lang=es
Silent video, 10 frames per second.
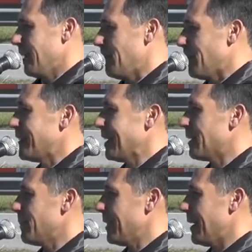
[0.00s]
en especial
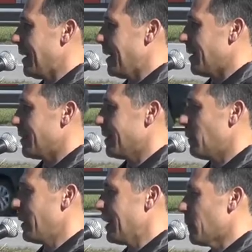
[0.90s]
también a
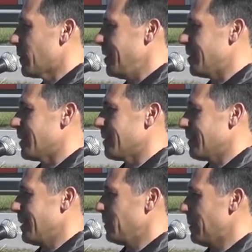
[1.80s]
Nahuel
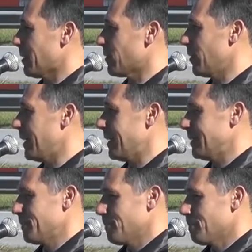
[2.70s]
Portilla, es ¿eh? una
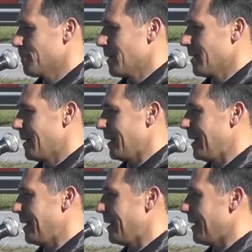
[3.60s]
persona
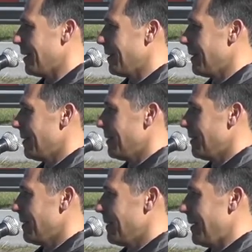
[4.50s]
que
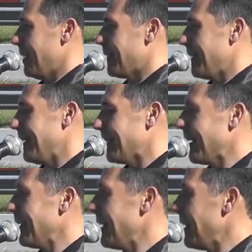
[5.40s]
este,
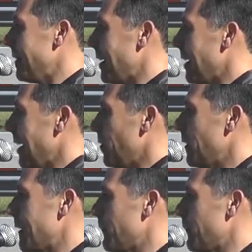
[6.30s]
está del, lado del